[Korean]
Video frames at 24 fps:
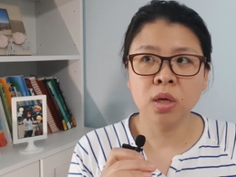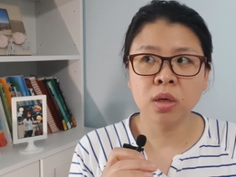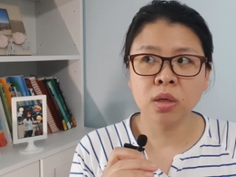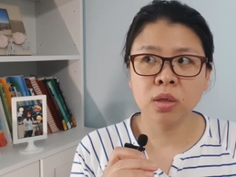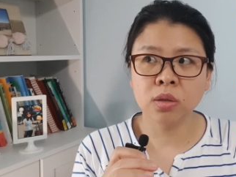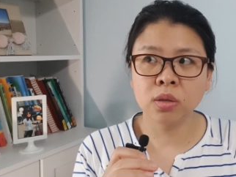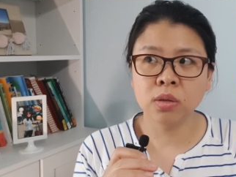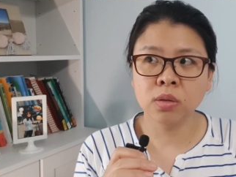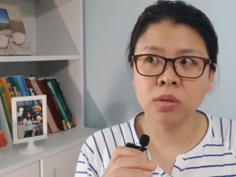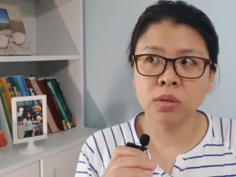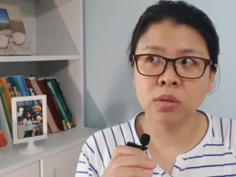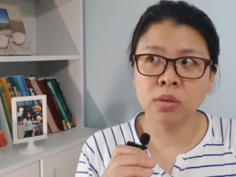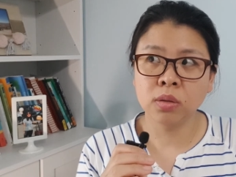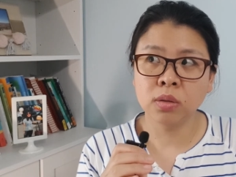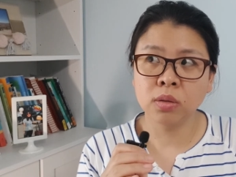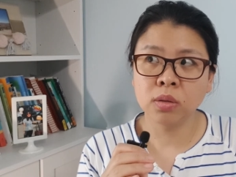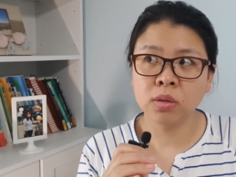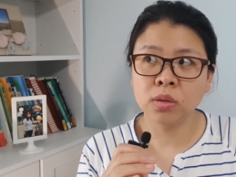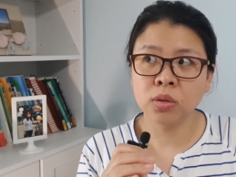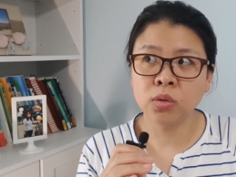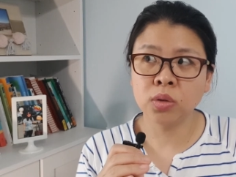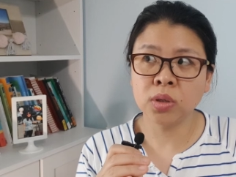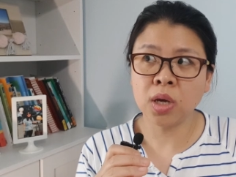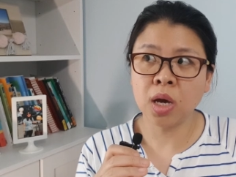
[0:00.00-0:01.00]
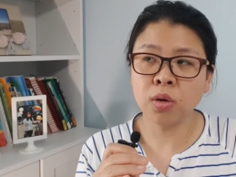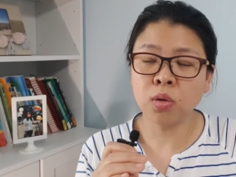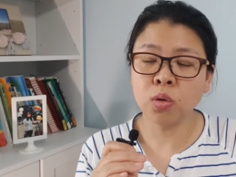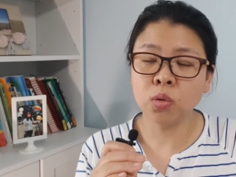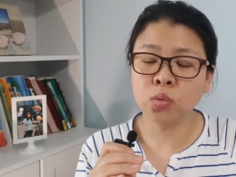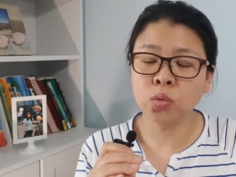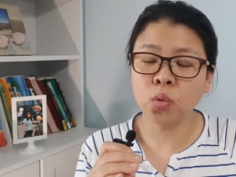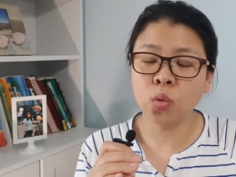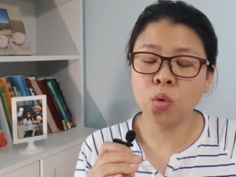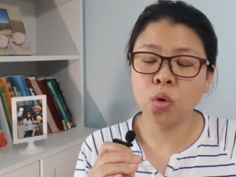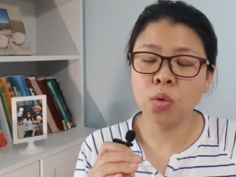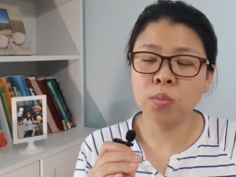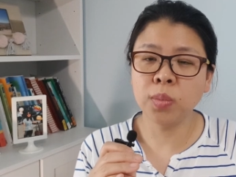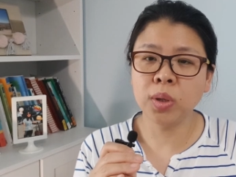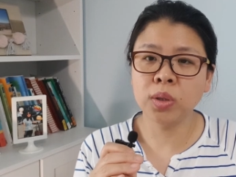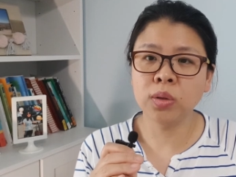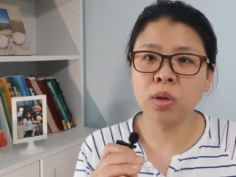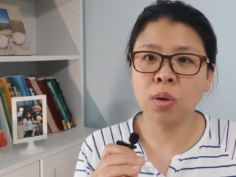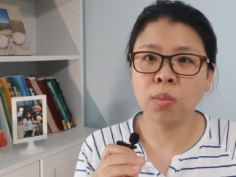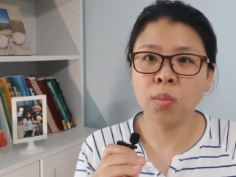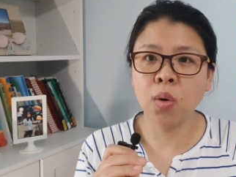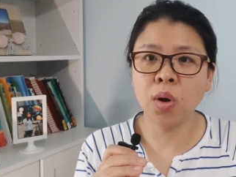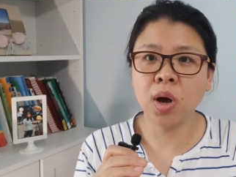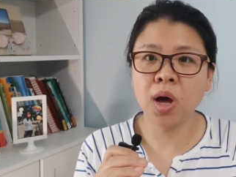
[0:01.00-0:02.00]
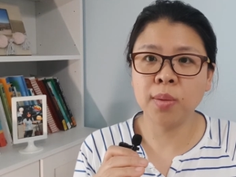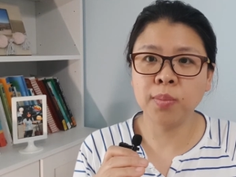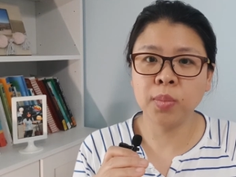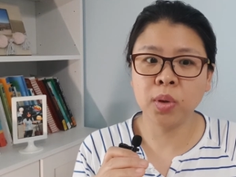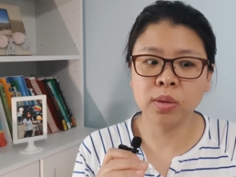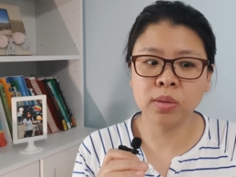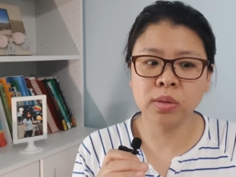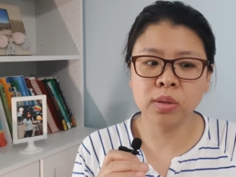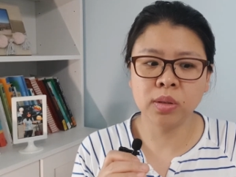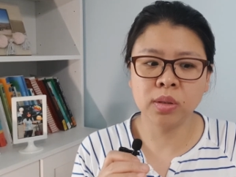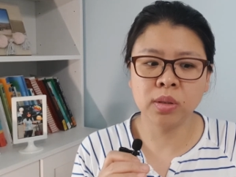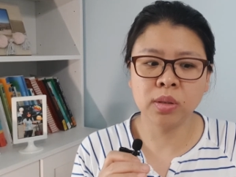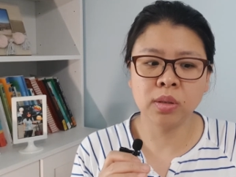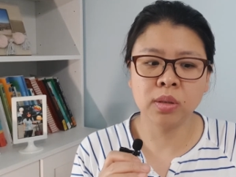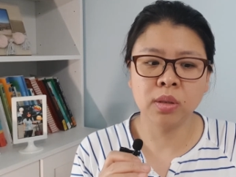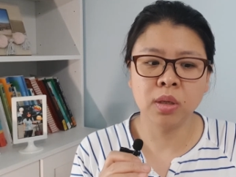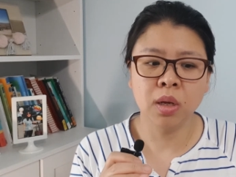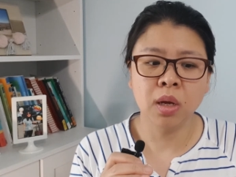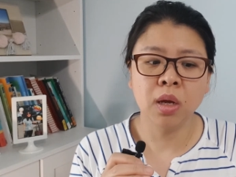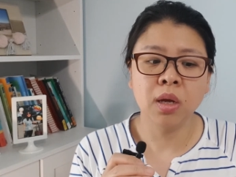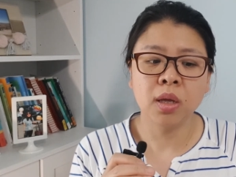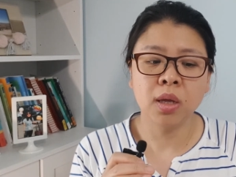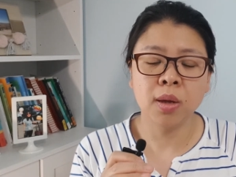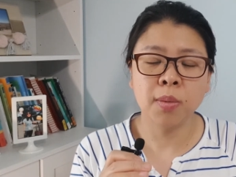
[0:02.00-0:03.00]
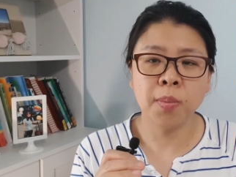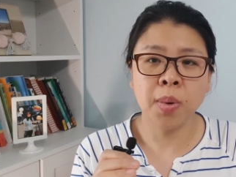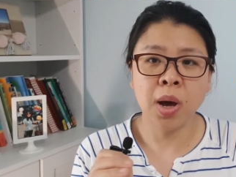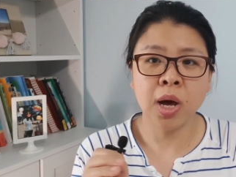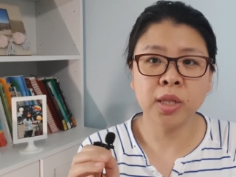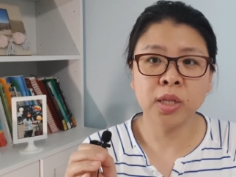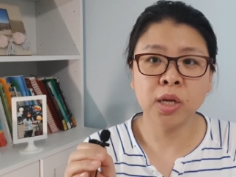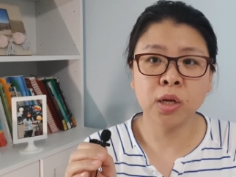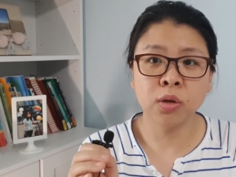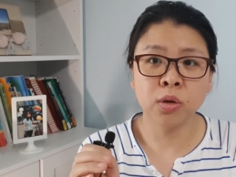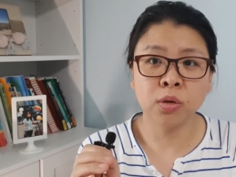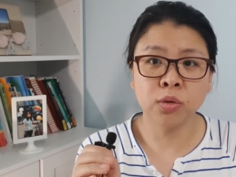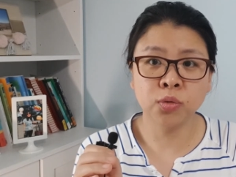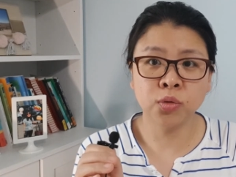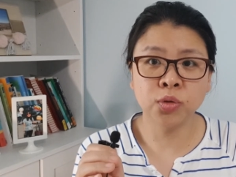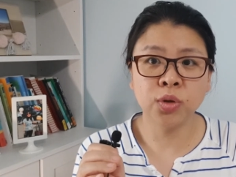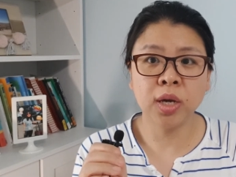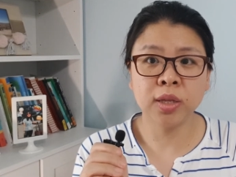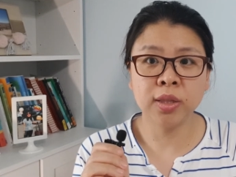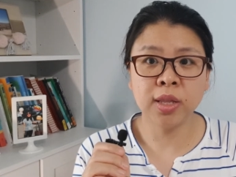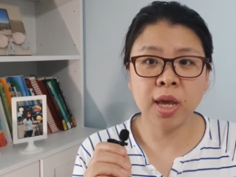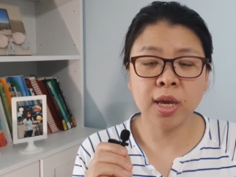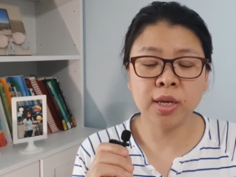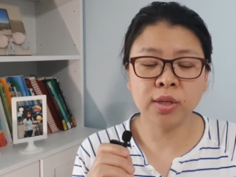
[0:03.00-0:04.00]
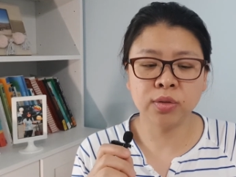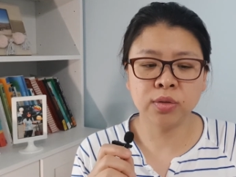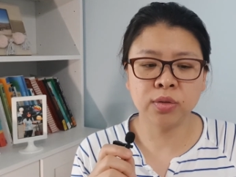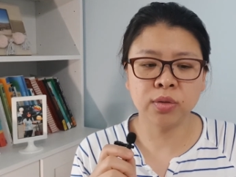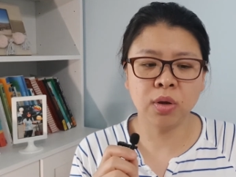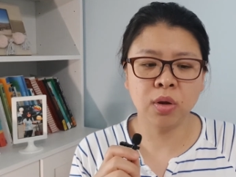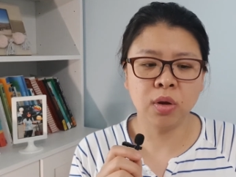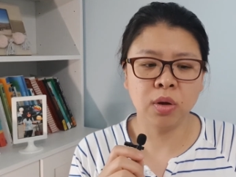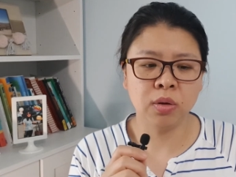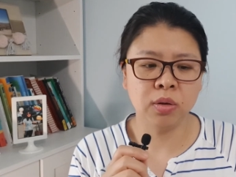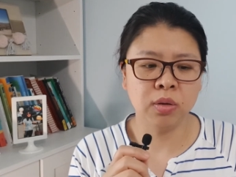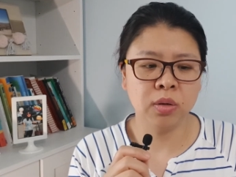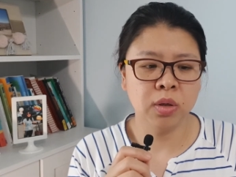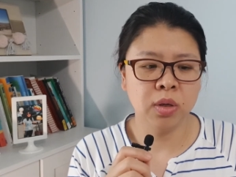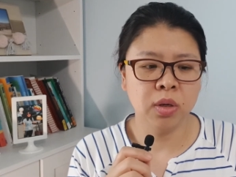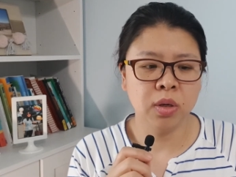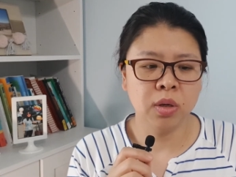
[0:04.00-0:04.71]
그 자격 조건만 넘어가면은 예, 받아주게 돼 있어요.